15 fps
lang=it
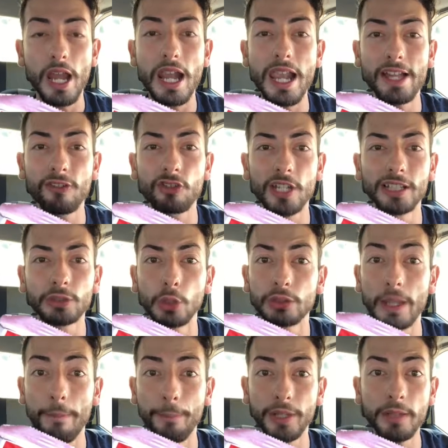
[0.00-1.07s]
Lanciato
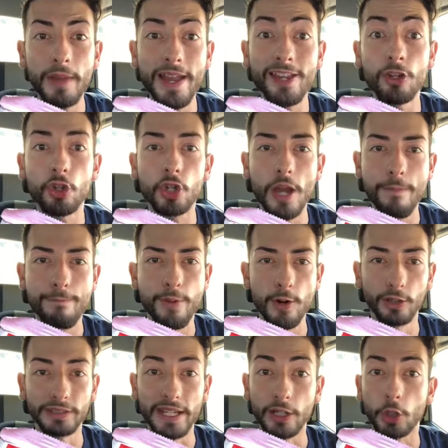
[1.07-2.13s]
dapprima in
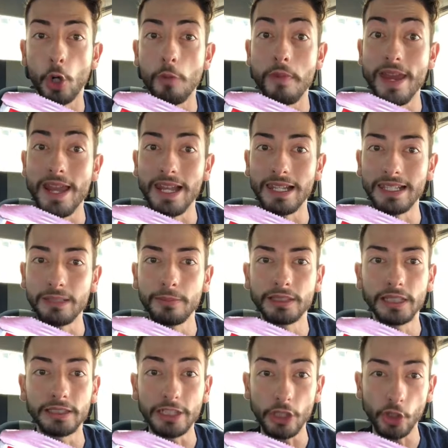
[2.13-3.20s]
Giappone come
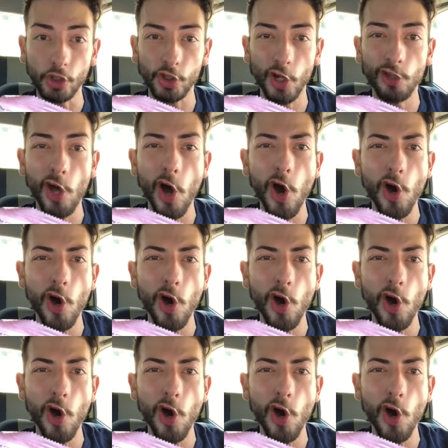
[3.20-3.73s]
limited edition,